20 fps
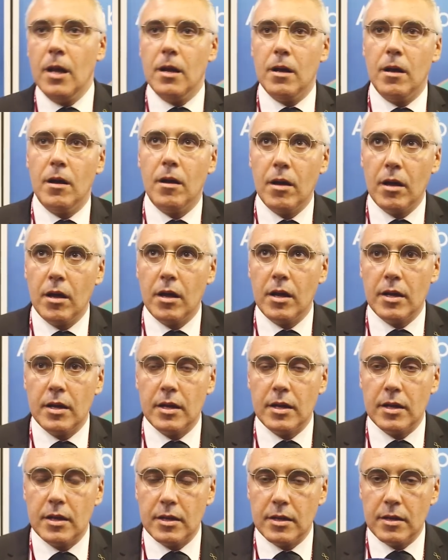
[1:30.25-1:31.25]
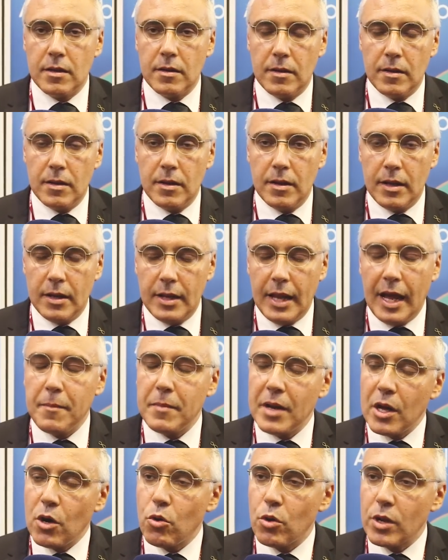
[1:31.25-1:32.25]
آه،
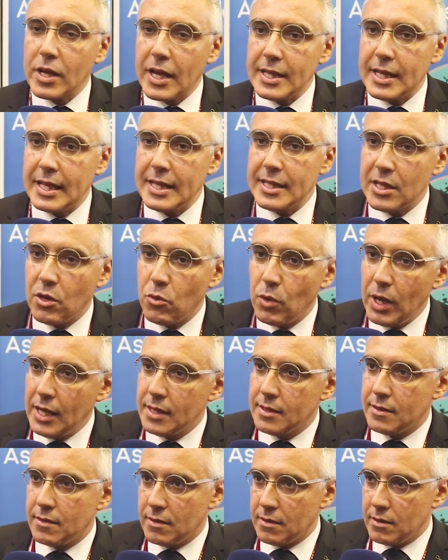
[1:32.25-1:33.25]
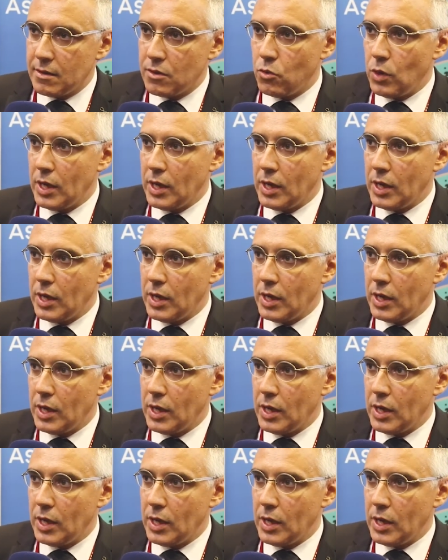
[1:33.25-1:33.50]
العام الاخر كان عندنا واحد آه،